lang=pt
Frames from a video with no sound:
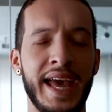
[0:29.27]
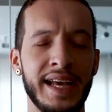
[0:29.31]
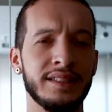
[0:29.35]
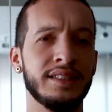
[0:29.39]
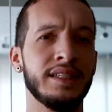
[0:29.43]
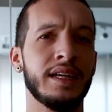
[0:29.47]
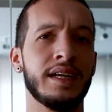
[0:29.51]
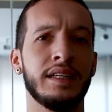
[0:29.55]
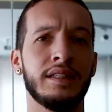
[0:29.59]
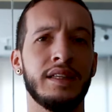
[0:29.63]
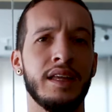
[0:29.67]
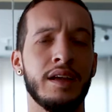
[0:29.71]

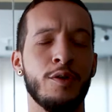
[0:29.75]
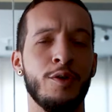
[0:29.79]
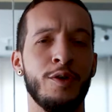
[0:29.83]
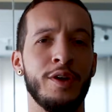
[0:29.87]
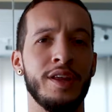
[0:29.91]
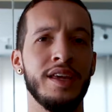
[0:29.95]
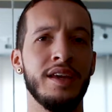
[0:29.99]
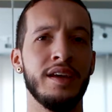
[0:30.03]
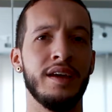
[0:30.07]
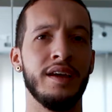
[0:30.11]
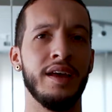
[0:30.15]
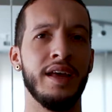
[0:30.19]
Essa
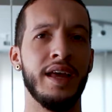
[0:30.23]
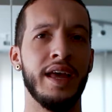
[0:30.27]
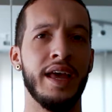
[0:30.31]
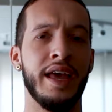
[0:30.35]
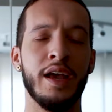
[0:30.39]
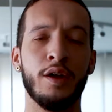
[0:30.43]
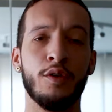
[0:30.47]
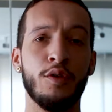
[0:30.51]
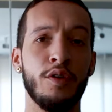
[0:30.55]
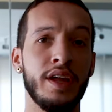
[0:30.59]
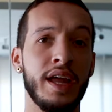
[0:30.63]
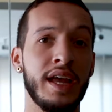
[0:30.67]
categoria
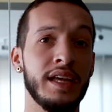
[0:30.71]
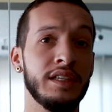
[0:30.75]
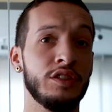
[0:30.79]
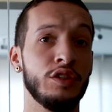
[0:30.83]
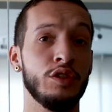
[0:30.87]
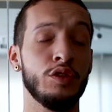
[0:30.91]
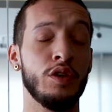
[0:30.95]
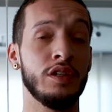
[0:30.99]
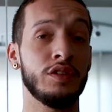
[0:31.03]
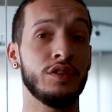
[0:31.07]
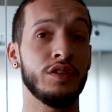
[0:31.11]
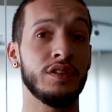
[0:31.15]

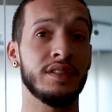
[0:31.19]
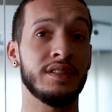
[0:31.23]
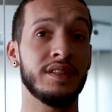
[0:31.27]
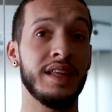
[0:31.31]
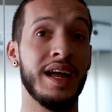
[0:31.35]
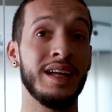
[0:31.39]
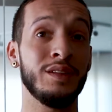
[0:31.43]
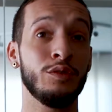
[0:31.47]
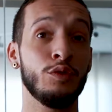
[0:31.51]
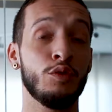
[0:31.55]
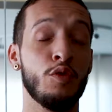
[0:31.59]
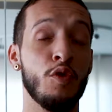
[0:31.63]
reconhece o nosso
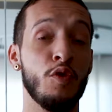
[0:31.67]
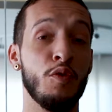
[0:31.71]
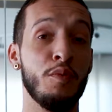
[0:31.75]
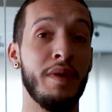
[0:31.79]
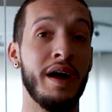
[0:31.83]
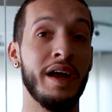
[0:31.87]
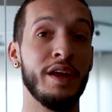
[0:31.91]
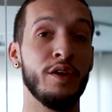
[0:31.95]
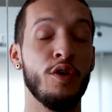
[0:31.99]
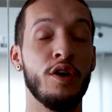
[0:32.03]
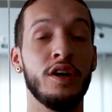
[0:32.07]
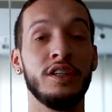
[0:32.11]
estado com o
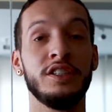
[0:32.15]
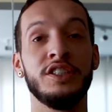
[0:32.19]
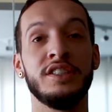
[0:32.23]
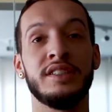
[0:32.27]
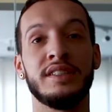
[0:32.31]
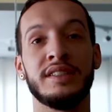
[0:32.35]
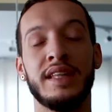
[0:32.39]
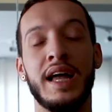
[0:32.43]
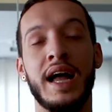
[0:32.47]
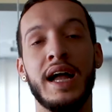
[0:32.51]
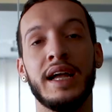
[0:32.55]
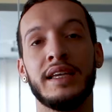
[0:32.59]
maior
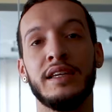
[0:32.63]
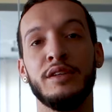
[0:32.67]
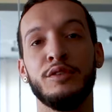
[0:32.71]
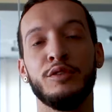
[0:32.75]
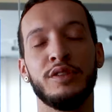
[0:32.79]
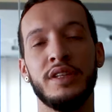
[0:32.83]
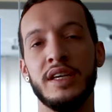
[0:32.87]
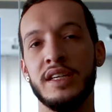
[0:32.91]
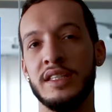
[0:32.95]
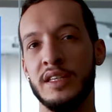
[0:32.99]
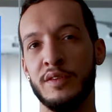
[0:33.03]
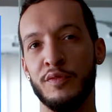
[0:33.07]
destaque
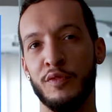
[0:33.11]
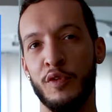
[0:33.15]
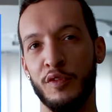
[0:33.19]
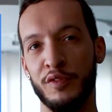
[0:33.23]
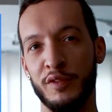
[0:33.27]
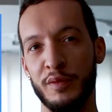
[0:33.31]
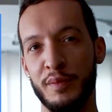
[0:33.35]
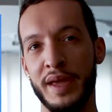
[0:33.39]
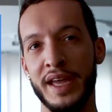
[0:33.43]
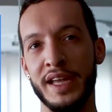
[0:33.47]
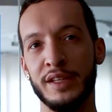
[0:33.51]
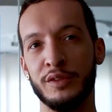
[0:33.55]
no
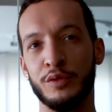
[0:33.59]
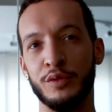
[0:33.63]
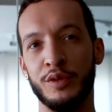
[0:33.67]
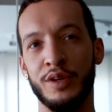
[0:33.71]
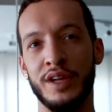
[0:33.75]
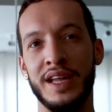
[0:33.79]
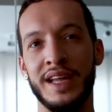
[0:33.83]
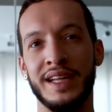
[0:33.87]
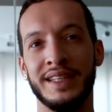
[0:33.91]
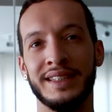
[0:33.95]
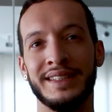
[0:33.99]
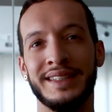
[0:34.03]
desenvolvimento
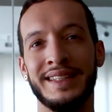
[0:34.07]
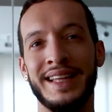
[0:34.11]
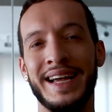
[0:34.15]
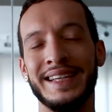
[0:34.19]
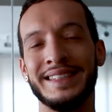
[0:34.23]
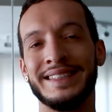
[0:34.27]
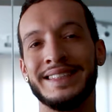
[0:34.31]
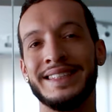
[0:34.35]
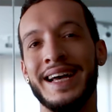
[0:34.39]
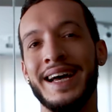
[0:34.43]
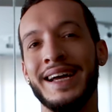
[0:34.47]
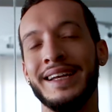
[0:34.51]

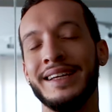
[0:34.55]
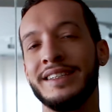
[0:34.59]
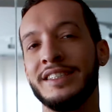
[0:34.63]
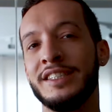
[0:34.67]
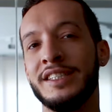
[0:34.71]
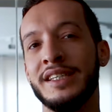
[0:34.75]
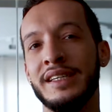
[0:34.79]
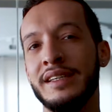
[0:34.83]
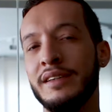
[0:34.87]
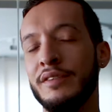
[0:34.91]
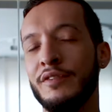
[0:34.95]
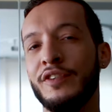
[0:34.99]
das
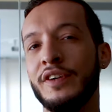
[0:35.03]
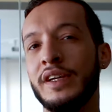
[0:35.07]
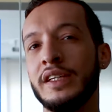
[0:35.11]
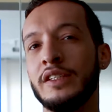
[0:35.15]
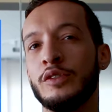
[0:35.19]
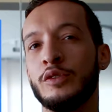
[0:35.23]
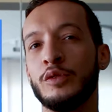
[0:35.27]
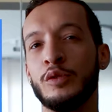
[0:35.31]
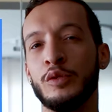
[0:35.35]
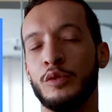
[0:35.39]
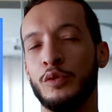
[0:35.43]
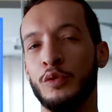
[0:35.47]
áreas de
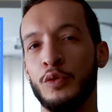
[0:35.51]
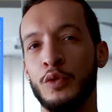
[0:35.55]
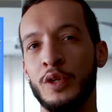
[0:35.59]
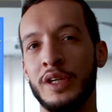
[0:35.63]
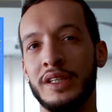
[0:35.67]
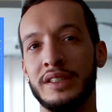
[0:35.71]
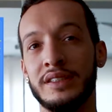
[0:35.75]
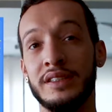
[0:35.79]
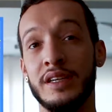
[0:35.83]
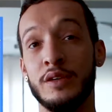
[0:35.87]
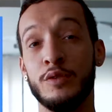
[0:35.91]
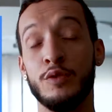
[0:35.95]

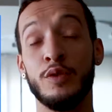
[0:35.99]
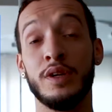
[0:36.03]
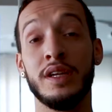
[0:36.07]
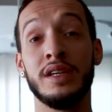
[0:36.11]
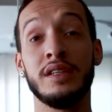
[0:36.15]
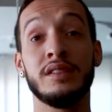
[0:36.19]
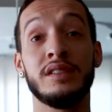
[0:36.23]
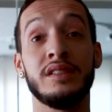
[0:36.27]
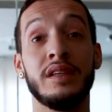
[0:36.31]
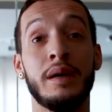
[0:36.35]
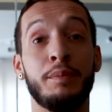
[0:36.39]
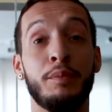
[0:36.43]
infraestrutura,
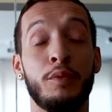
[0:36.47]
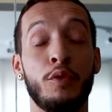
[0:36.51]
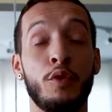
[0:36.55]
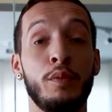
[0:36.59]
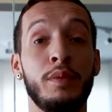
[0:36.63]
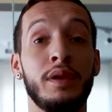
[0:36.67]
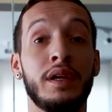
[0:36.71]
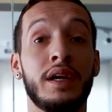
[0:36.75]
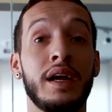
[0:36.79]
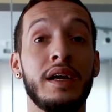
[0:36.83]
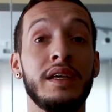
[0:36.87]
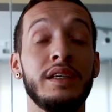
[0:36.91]
segurança
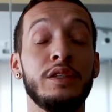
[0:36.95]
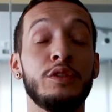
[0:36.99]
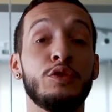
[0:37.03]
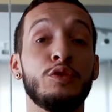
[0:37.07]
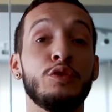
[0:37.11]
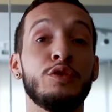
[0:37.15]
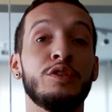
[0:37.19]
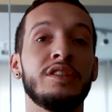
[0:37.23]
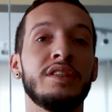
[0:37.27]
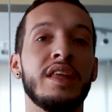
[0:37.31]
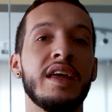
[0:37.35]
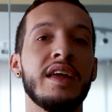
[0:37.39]
pública e
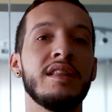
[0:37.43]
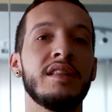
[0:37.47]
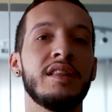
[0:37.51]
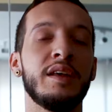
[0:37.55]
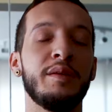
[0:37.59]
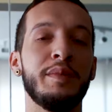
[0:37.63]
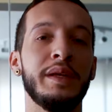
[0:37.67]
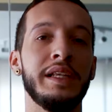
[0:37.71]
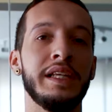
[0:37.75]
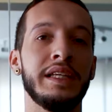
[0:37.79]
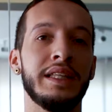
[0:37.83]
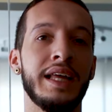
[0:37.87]

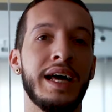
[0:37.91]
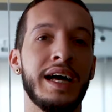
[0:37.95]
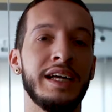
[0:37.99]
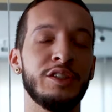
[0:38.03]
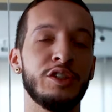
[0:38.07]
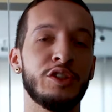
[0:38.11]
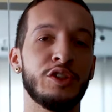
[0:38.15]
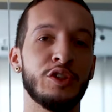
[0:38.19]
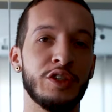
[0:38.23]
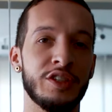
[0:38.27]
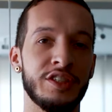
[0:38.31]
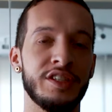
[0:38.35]

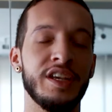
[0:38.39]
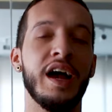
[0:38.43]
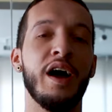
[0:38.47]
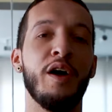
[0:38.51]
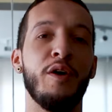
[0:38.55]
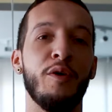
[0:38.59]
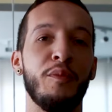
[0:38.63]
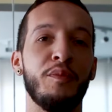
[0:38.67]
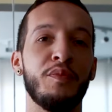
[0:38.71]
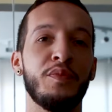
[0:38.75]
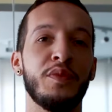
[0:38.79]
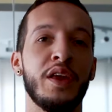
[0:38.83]
sustentabilidade
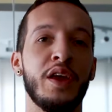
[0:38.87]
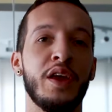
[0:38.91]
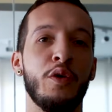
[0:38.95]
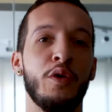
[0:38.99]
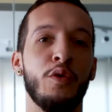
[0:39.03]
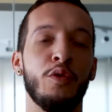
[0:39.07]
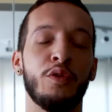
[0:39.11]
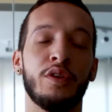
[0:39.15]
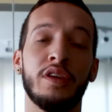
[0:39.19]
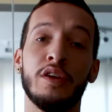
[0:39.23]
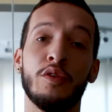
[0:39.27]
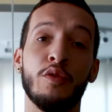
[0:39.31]
social,
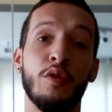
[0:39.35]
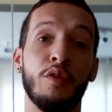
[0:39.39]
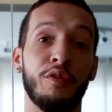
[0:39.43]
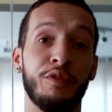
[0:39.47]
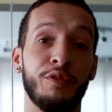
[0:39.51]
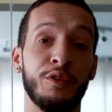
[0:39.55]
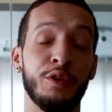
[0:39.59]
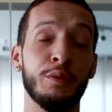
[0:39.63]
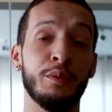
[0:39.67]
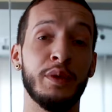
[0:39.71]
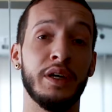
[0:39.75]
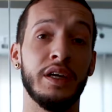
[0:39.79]
o que
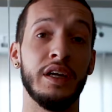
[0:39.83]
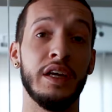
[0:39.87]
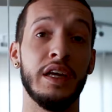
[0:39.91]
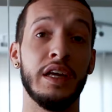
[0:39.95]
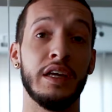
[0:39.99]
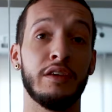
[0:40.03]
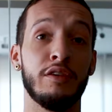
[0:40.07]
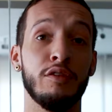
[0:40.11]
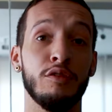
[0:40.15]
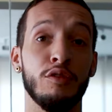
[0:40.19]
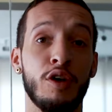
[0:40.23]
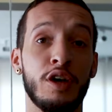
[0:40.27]

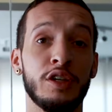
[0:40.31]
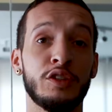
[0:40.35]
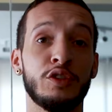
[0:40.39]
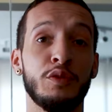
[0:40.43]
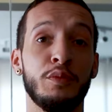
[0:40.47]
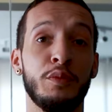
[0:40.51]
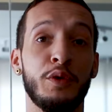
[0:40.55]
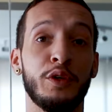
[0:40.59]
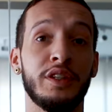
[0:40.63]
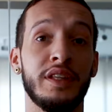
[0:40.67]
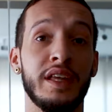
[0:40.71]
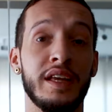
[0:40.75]
confirma que
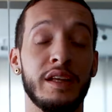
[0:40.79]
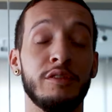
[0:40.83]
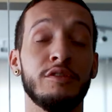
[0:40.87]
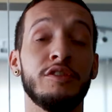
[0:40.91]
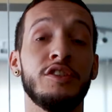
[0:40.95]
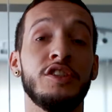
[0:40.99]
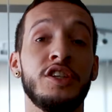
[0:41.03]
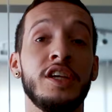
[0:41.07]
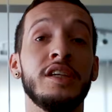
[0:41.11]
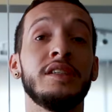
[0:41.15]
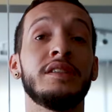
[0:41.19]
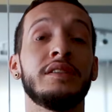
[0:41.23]
nosso
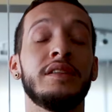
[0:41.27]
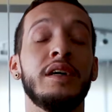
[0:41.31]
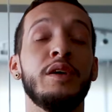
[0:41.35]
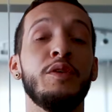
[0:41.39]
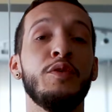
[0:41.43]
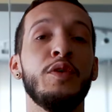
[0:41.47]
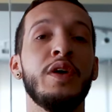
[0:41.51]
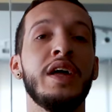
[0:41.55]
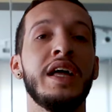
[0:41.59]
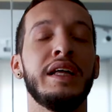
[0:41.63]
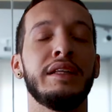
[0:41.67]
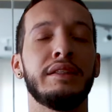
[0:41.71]
modelo de
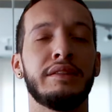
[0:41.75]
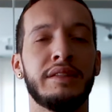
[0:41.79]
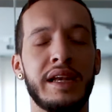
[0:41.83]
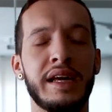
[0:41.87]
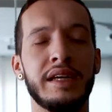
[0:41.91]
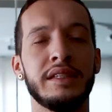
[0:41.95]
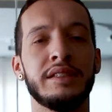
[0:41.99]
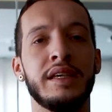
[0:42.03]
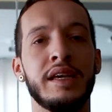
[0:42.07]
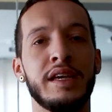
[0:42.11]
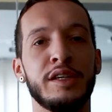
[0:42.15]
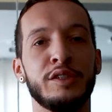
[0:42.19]
gestão
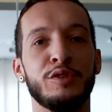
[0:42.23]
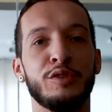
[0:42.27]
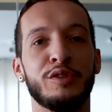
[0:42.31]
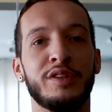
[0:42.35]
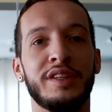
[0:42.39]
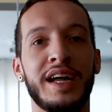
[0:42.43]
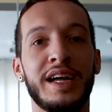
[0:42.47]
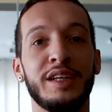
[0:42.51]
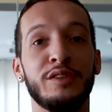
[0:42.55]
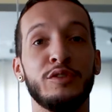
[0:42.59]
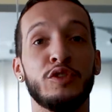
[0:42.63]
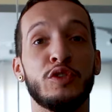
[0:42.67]
traz
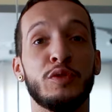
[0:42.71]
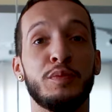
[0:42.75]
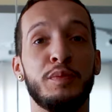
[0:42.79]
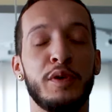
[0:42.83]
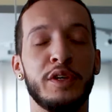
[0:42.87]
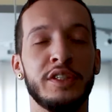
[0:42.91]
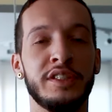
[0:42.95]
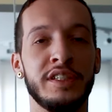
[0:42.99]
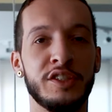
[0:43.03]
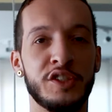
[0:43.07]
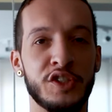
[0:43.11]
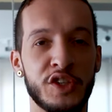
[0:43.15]
resultados
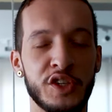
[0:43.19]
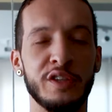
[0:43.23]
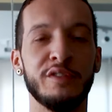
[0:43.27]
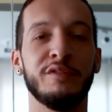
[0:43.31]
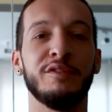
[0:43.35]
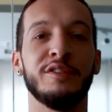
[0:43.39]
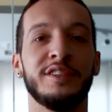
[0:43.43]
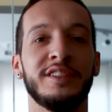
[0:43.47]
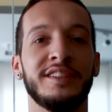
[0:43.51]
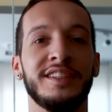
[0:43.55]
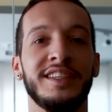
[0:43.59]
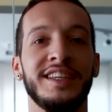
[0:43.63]

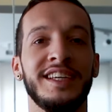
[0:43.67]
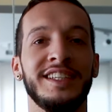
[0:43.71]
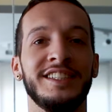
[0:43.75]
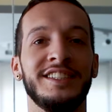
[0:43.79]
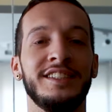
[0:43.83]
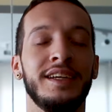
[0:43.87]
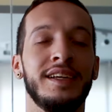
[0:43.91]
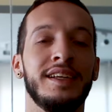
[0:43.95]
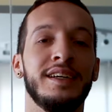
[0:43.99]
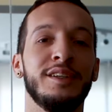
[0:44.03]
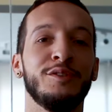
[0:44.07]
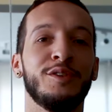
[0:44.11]
positivos,
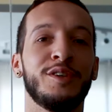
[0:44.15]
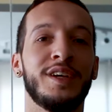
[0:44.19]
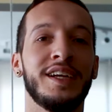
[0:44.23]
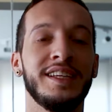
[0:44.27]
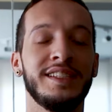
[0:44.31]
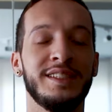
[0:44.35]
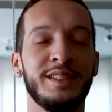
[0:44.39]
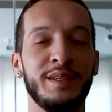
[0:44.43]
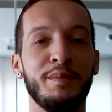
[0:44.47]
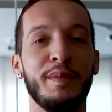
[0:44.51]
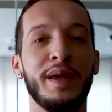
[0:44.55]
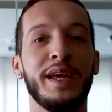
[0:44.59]
gerando
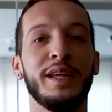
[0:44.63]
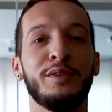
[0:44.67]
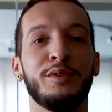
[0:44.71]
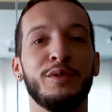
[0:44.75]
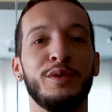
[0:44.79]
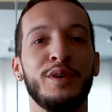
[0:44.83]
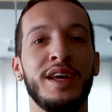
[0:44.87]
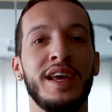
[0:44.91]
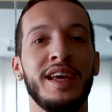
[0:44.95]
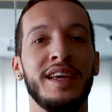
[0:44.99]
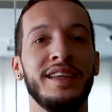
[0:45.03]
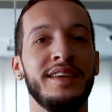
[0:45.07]

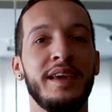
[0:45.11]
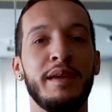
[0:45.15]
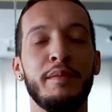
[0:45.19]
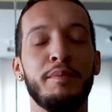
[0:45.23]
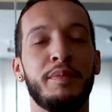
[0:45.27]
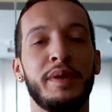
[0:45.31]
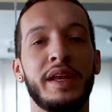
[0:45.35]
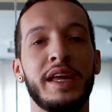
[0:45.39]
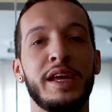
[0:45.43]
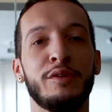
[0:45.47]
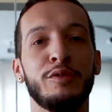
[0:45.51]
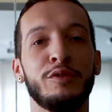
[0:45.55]
crescimento e
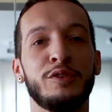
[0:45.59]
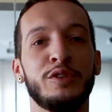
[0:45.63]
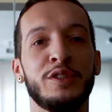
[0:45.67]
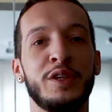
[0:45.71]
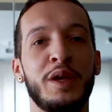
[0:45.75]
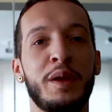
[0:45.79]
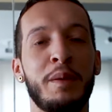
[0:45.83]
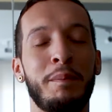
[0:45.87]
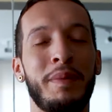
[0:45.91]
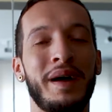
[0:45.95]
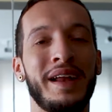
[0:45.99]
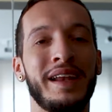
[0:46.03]

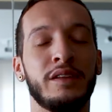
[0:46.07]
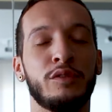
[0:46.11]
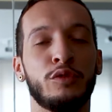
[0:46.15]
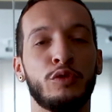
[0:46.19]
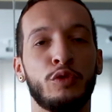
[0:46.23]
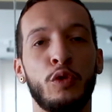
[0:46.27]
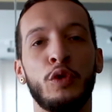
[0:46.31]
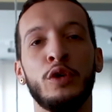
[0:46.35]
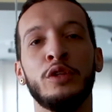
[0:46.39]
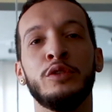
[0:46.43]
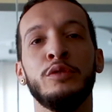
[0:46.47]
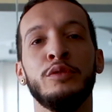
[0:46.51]
empregos para
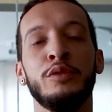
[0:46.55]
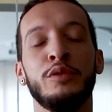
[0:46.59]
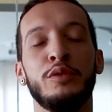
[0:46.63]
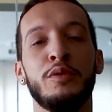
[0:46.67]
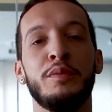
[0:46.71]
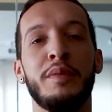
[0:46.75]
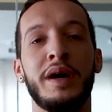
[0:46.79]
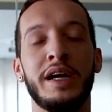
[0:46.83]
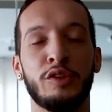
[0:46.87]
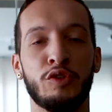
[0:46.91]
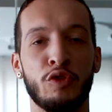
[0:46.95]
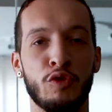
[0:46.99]
todo
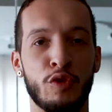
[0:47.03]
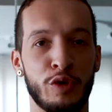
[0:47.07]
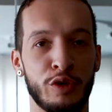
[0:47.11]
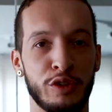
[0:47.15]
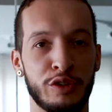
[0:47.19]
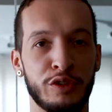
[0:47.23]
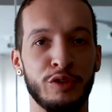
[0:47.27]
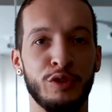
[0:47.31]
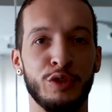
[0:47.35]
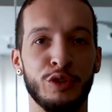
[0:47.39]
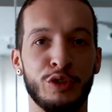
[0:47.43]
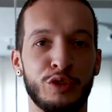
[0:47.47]
o Mato
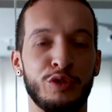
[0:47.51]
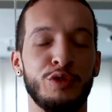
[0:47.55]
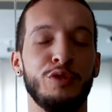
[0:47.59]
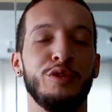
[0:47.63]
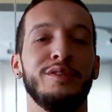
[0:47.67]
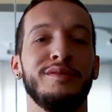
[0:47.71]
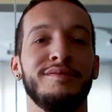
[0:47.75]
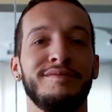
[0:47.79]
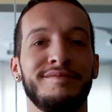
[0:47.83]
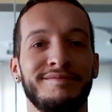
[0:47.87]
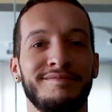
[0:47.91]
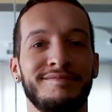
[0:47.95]
Grosso do
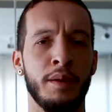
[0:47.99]
Sul.